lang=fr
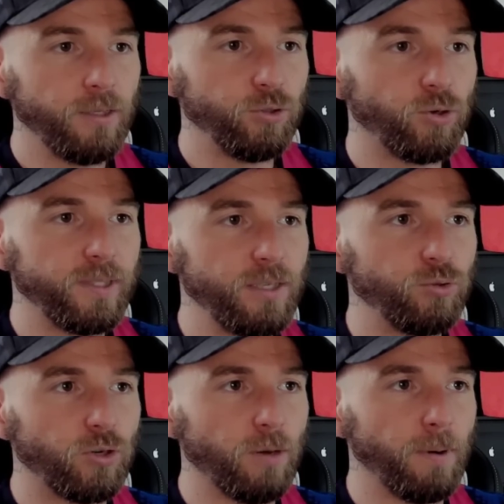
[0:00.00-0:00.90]
du côté
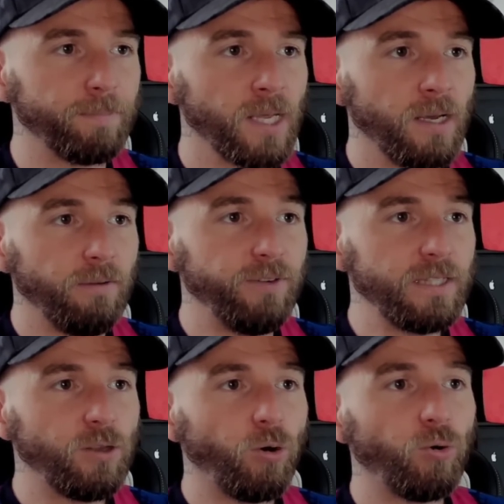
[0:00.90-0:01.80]
du club.
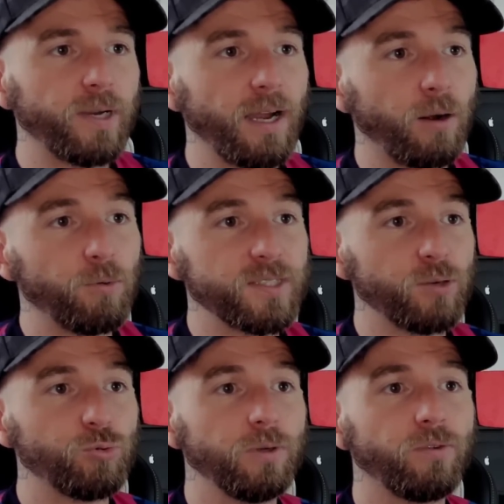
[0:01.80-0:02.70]
Victor Roca
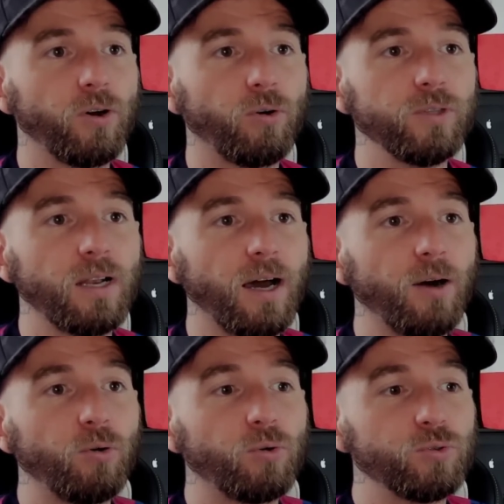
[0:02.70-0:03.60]
commence à suivre Ronald
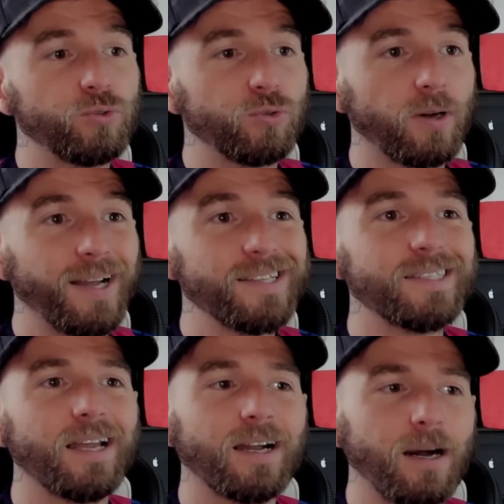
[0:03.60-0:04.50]
Aroro sur
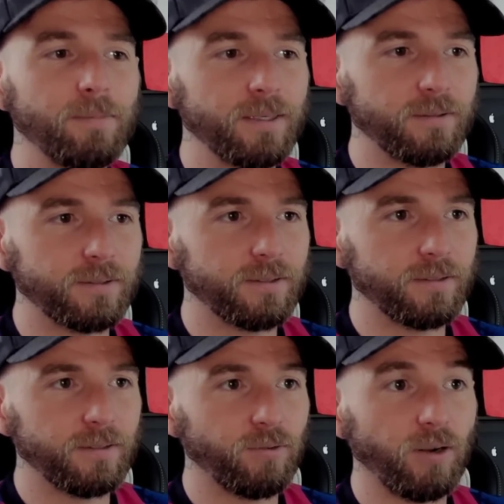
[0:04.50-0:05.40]
Instagram. Hein. donc
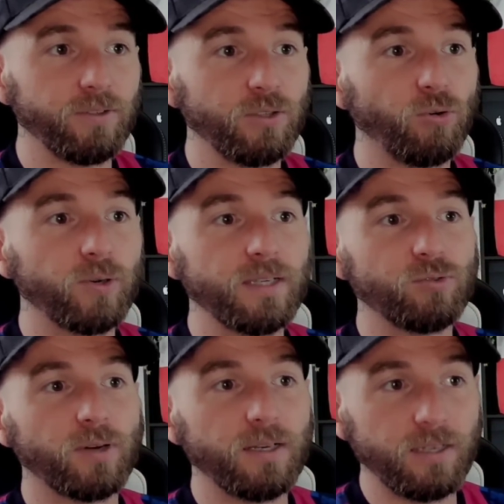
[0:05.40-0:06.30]
euh, voilà, Victor Roca,
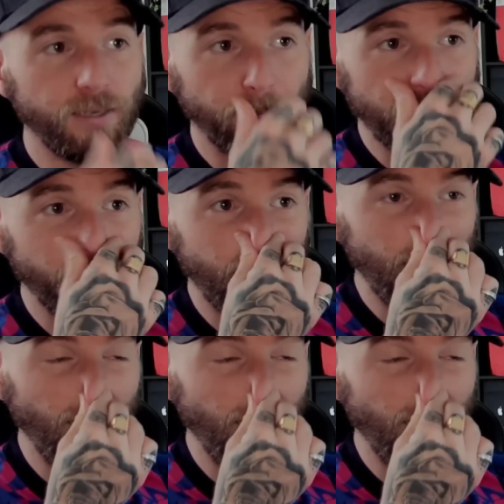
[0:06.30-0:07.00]
son gars, les, personnes qu'il